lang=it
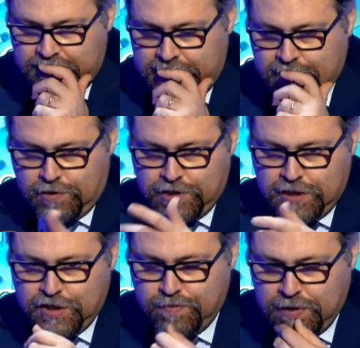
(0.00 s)
ci ha forse
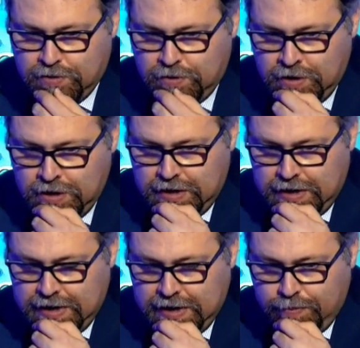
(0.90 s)
anticipato
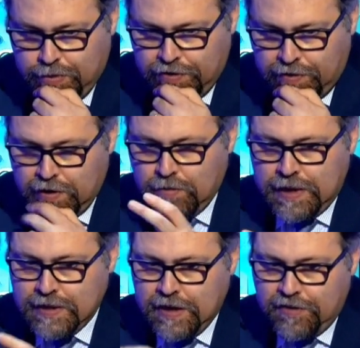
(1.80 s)
la prossima domanda.